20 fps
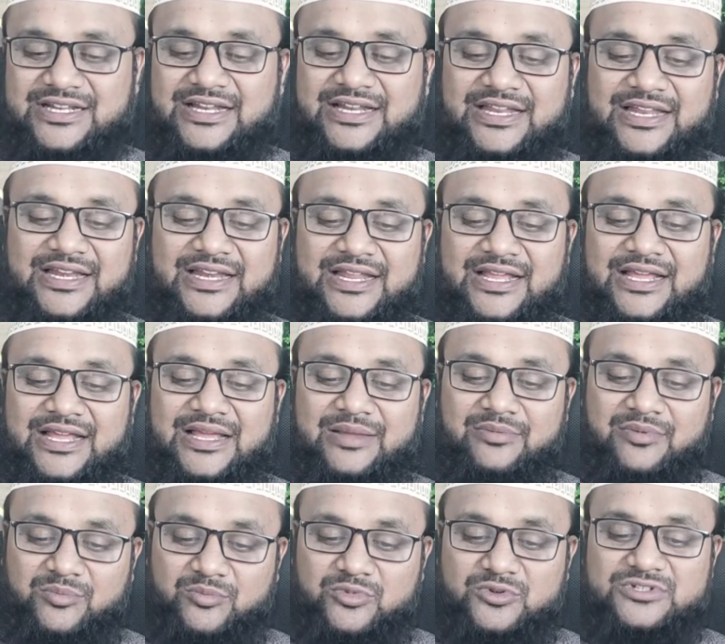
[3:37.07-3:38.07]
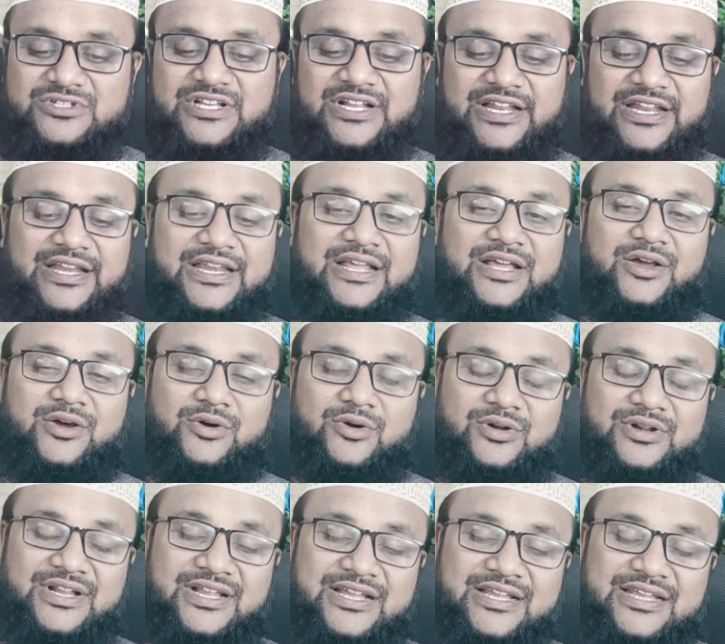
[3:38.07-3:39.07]
জেনে নিন এবং বুঝে নিন
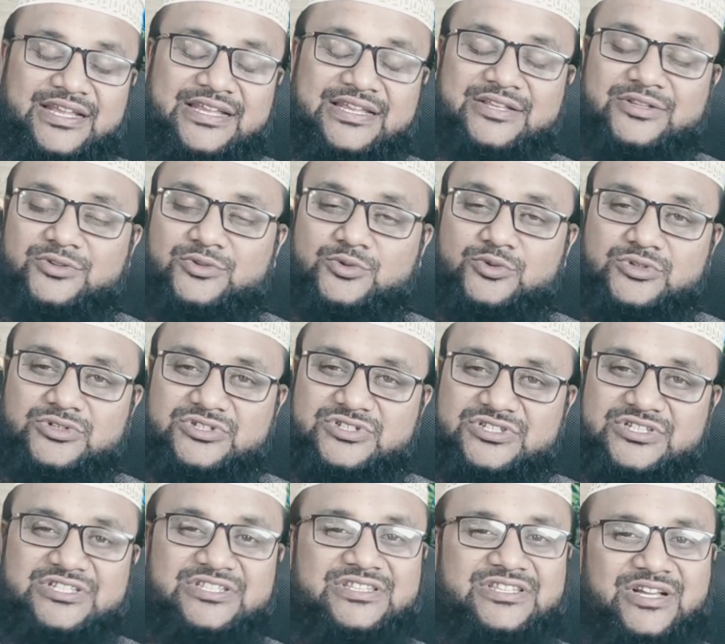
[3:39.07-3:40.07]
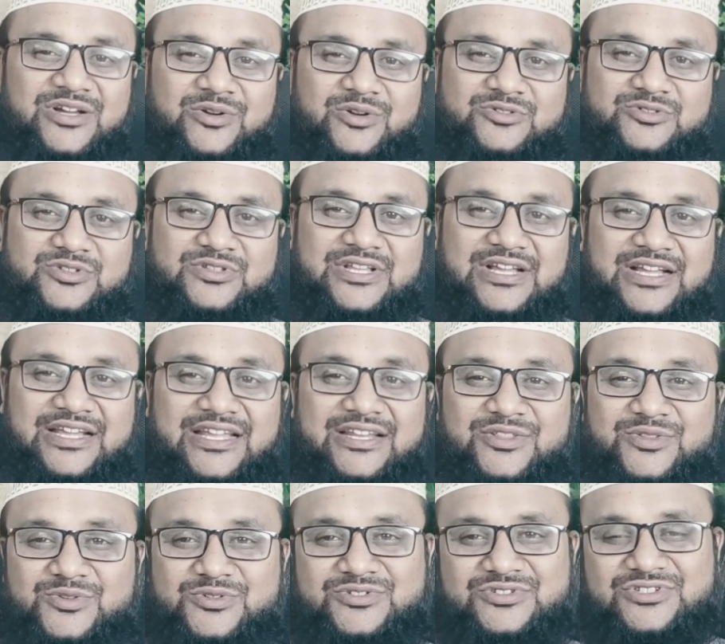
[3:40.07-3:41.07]
অনেকেই দুশ্চিন্তাগ্রস্ত
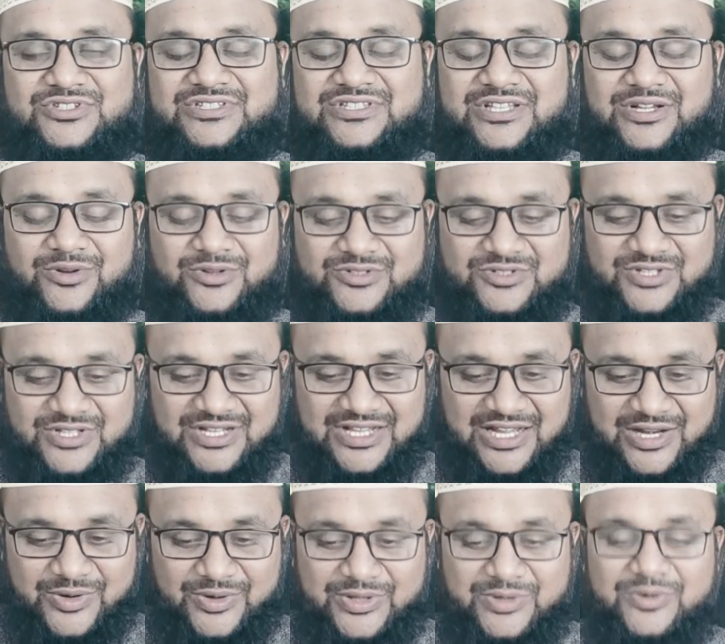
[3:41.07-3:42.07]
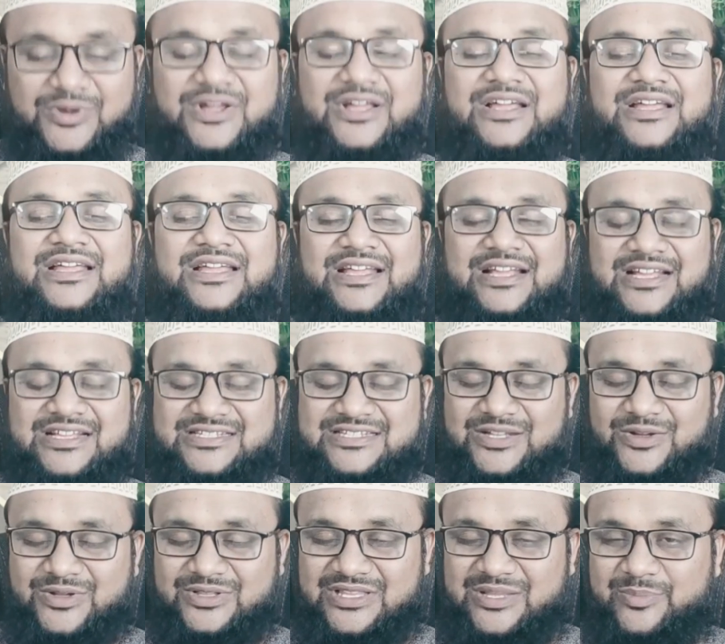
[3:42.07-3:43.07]
থাকেন দুশ্চিন্তাগ্রস্তের কারণেও এই
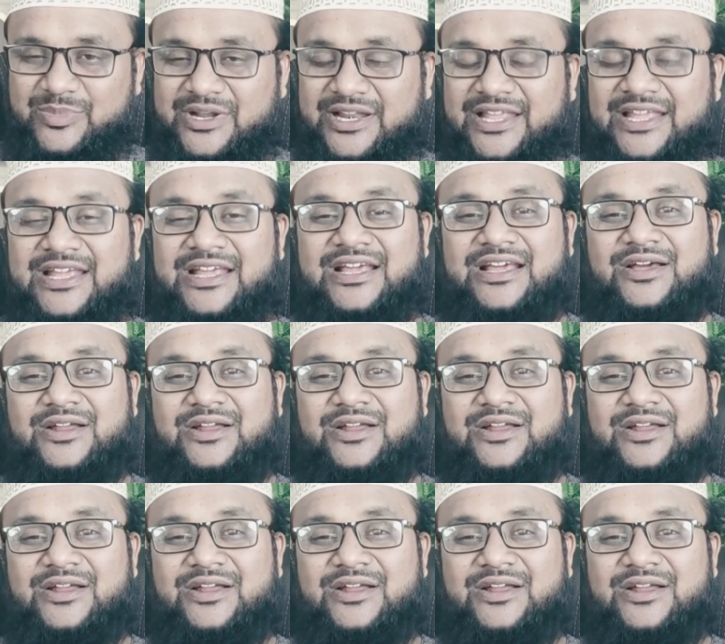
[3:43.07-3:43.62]
কাজটা হতে পারে